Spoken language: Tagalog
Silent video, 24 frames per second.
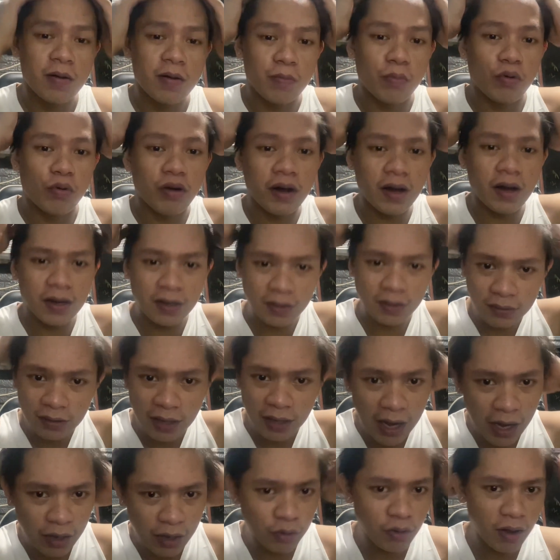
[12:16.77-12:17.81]
mukha lang
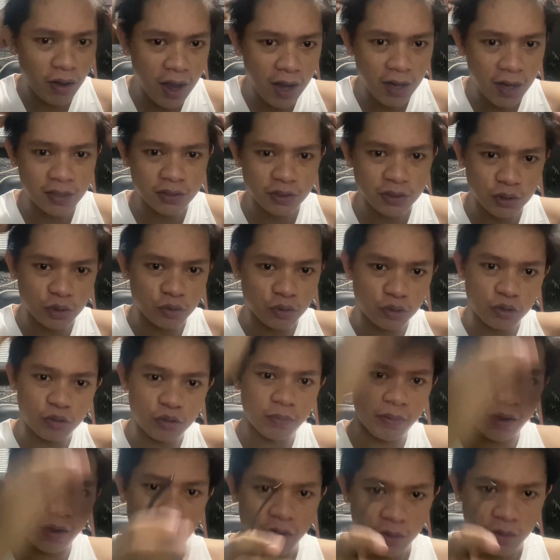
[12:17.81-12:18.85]
tayong aso,
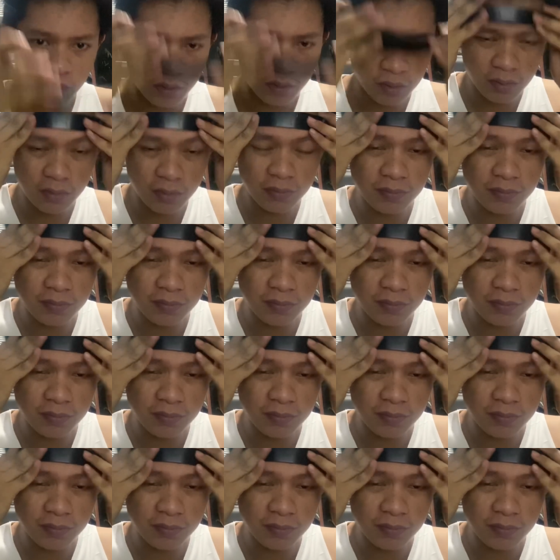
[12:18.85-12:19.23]
pero